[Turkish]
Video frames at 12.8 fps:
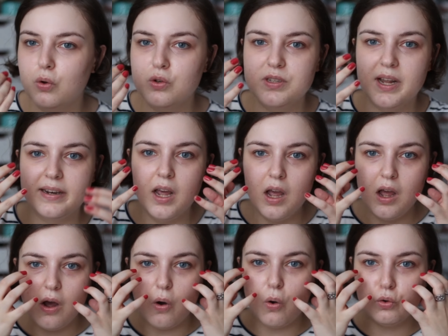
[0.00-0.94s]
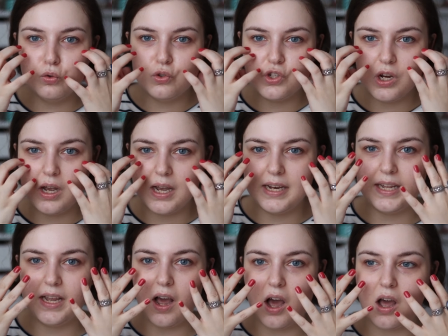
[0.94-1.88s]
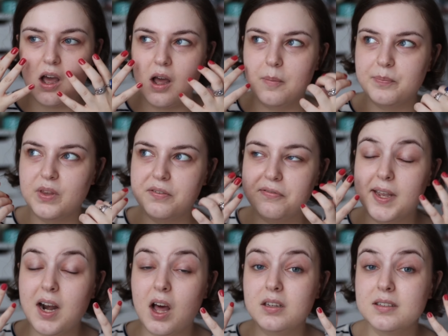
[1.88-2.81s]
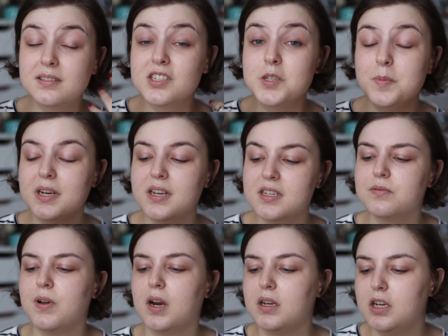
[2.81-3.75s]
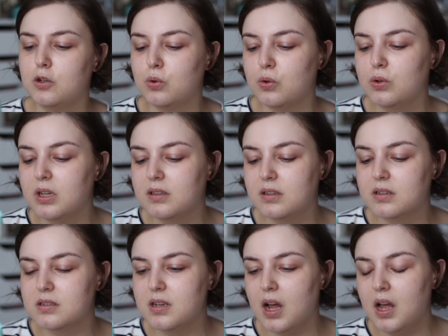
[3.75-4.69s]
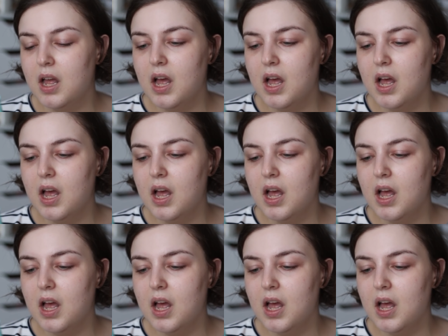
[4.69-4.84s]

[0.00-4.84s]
O yüzden oldukça hani a, ferahlatıcı bir his var ilk uyguladığınızda.